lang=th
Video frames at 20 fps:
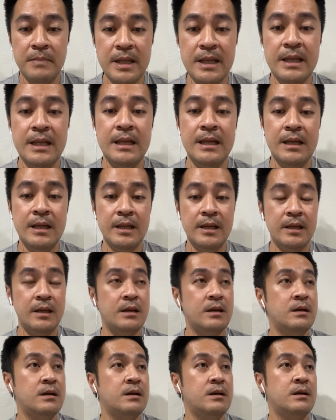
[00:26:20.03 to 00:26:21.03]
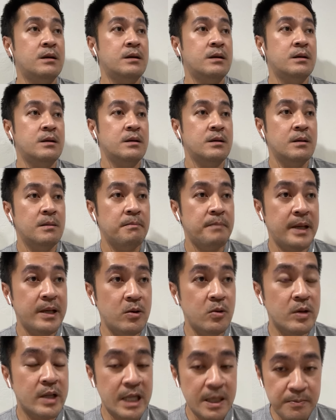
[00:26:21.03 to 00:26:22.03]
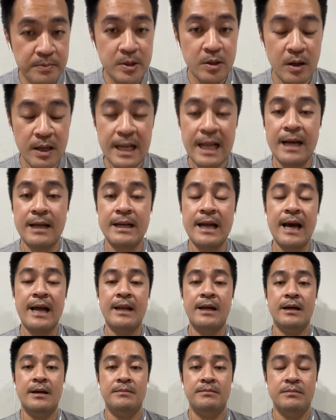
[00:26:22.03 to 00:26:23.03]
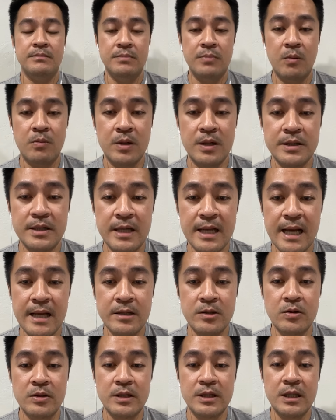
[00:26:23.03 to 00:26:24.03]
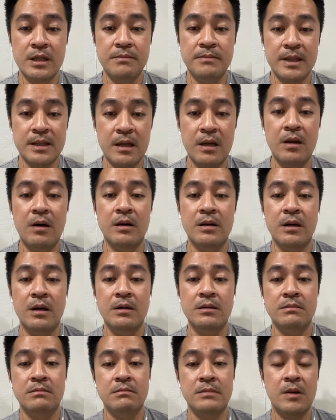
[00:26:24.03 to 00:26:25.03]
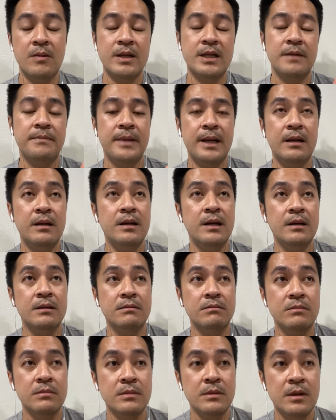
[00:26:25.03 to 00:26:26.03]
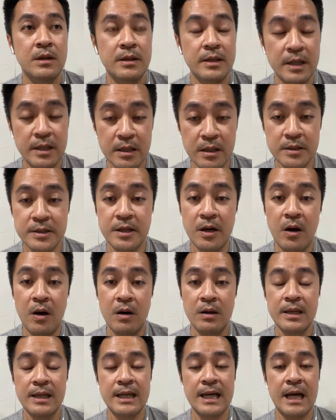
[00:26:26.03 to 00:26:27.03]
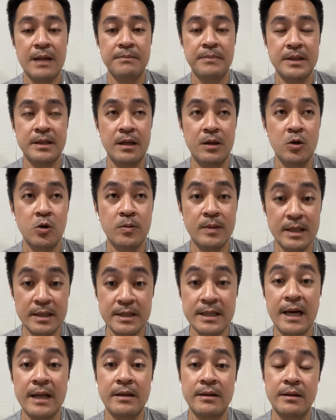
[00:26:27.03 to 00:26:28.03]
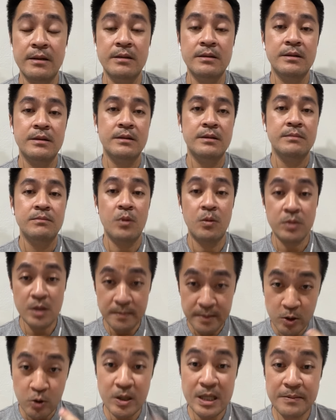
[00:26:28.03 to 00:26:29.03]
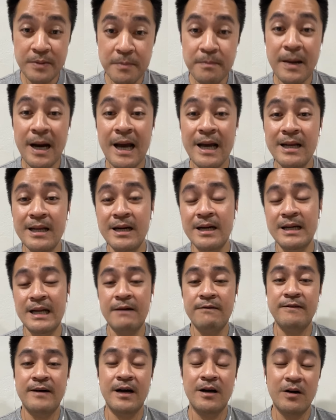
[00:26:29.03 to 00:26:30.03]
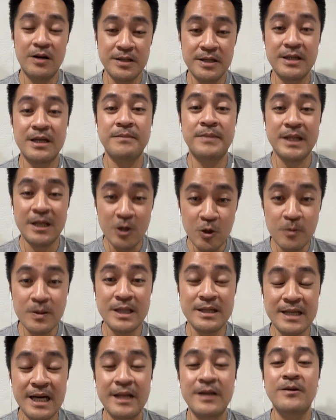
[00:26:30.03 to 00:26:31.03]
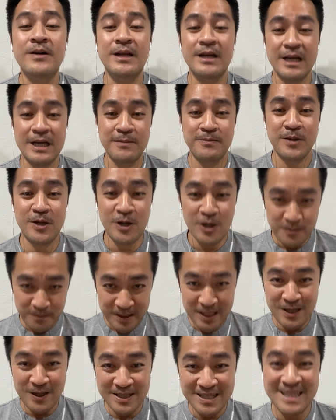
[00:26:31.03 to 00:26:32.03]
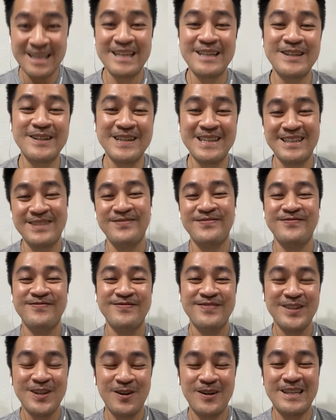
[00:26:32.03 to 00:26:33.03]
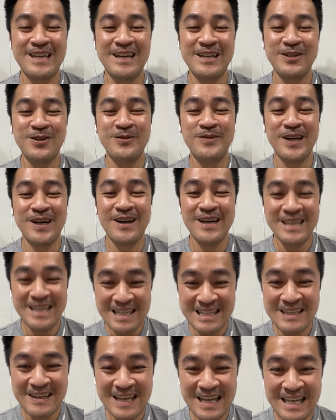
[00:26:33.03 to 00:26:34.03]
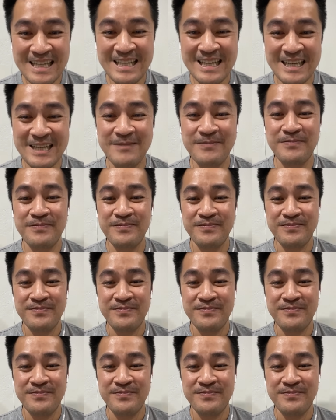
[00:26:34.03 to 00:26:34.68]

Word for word: มีไปดูคลิปย้อนหลังได้นะครับผมก็แสดงจุดยืนมาตลอดเนาะไม่ว่าจะเป็นเรื่อง112เรื่องการปฏิรูปกษัตริย์เนาะผมก็เป็นคนอภิปรายเรื่องรับฟังข้อเสนอปฏิรูปกษัตริย์ด้วยนะครับก็ไปลองเสิร์ชดูคนยังดูไม่ค่อยเยอะเท่าไหร่นะครับ